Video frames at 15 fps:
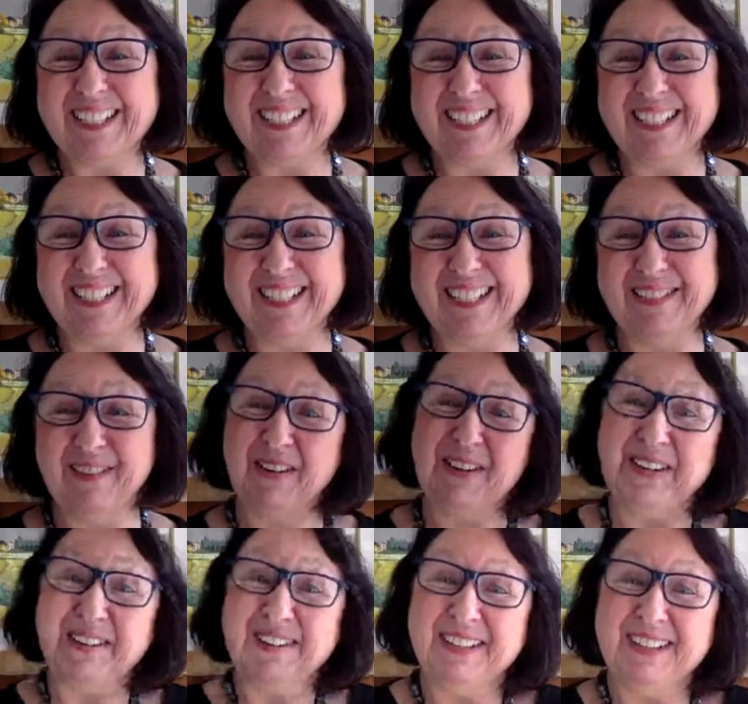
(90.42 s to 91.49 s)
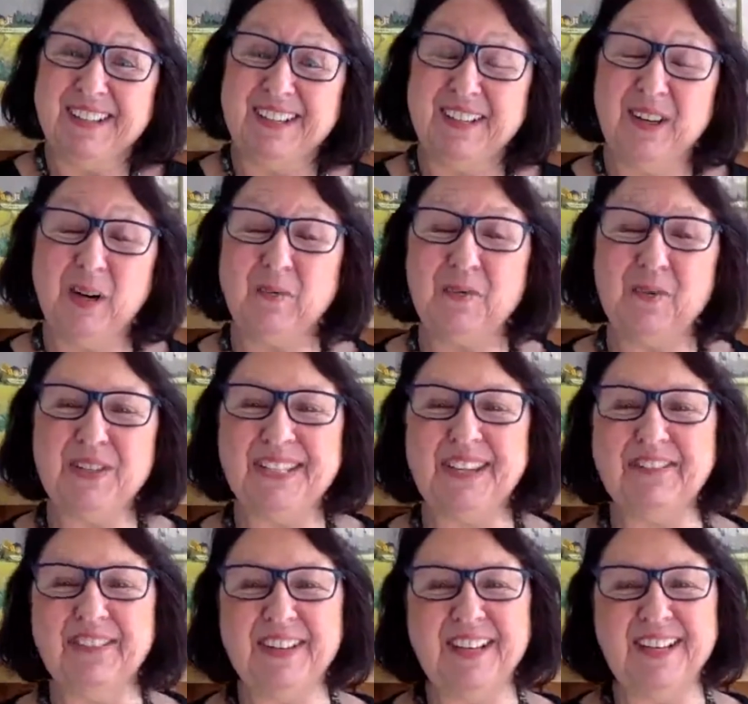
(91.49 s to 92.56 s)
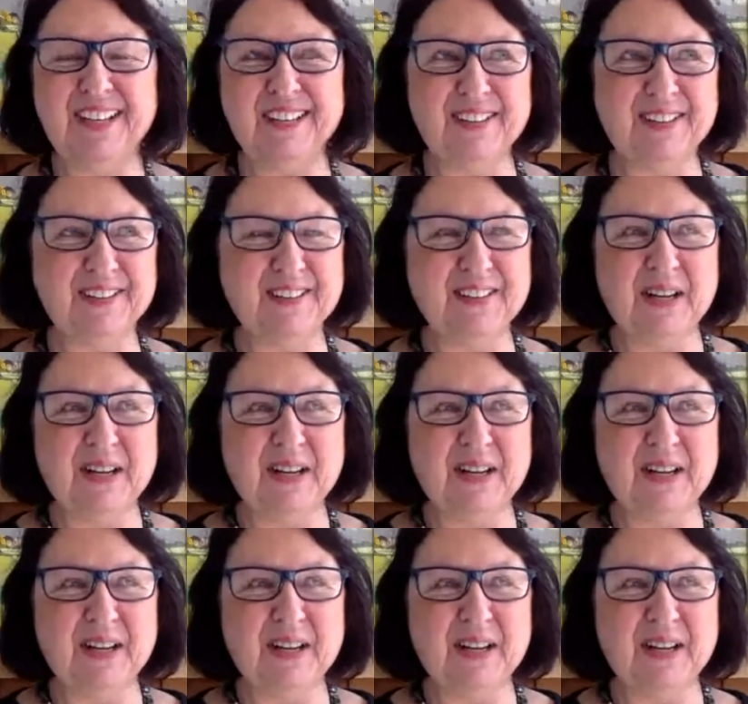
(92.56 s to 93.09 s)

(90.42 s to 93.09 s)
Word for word: ben oui, comme vous le savez, euh,